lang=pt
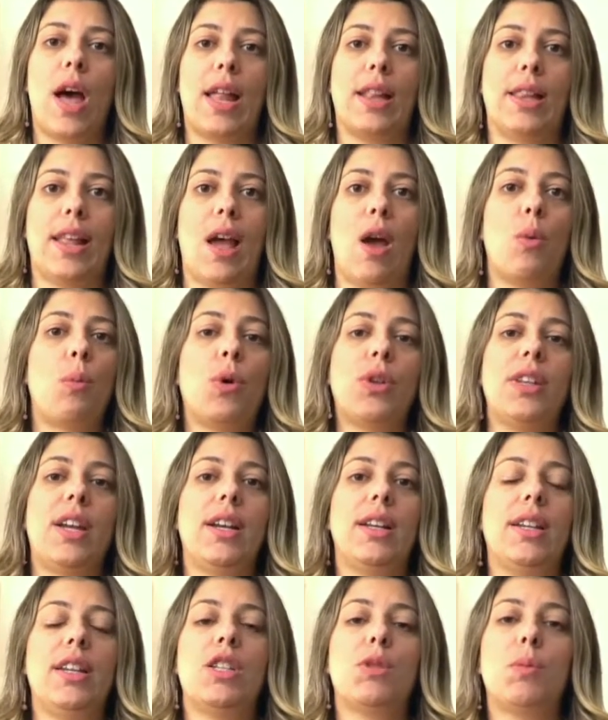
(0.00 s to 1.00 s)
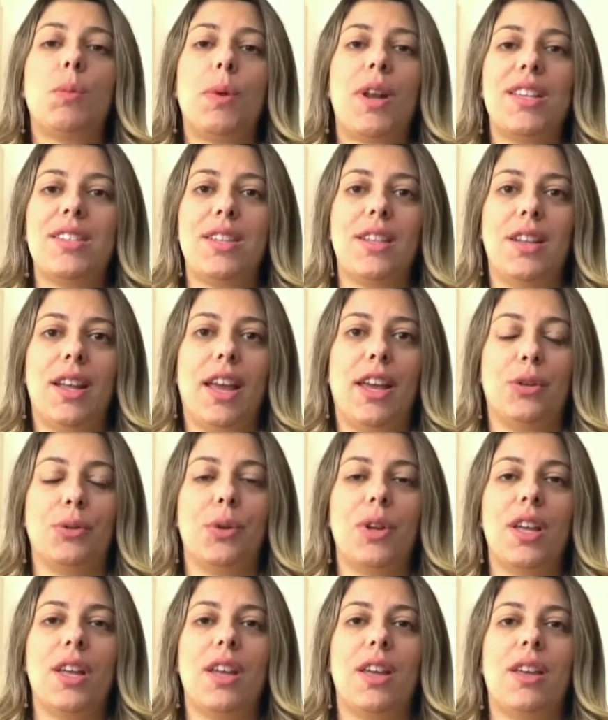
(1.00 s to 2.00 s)
até o modernismo
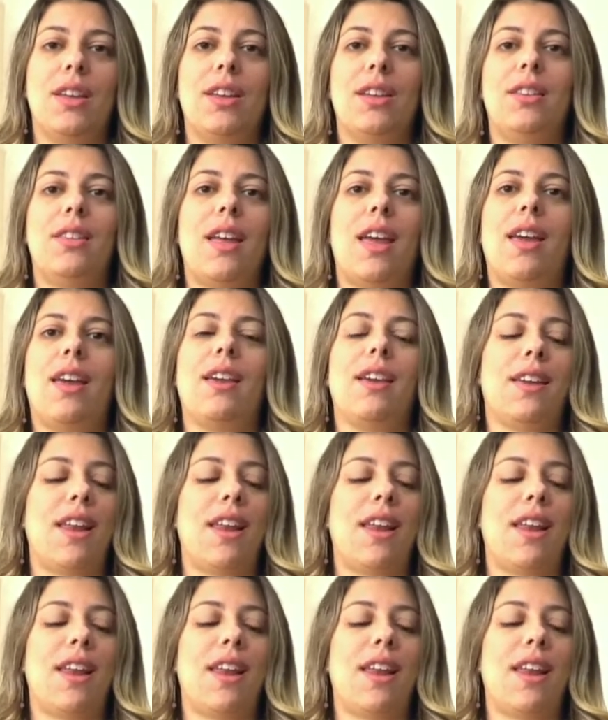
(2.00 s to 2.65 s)
brasileiro e tem